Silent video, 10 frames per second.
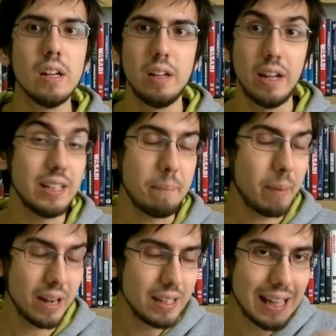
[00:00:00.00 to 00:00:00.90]
eh, ed, è
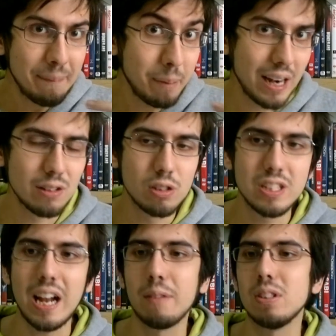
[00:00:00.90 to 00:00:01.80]
pa- ed, è
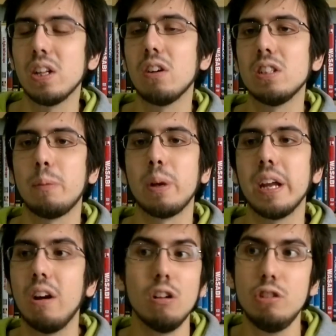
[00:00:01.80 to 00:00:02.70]
paradossale questa cosa
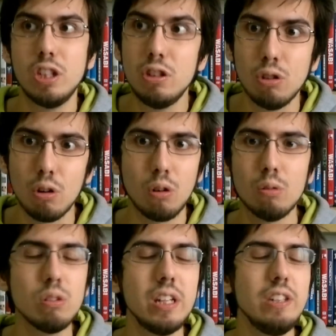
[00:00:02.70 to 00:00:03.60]
poiché oggigiorno
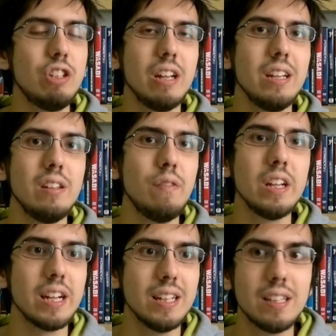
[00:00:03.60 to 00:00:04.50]
uno dei generi di
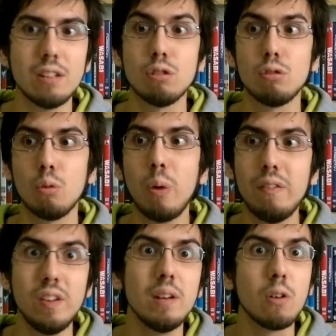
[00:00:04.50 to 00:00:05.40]
film che detesto sono
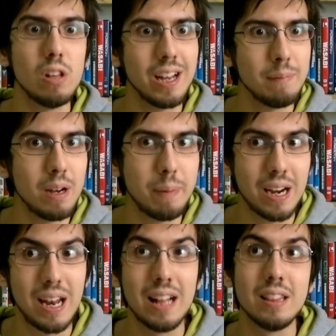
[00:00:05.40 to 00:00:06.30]
quei film con gli animali
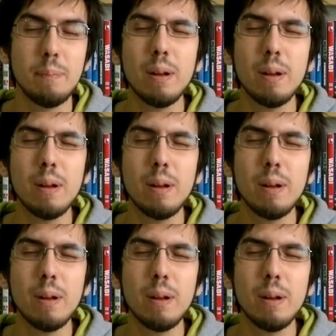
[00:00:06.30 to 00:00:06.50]
parlanti,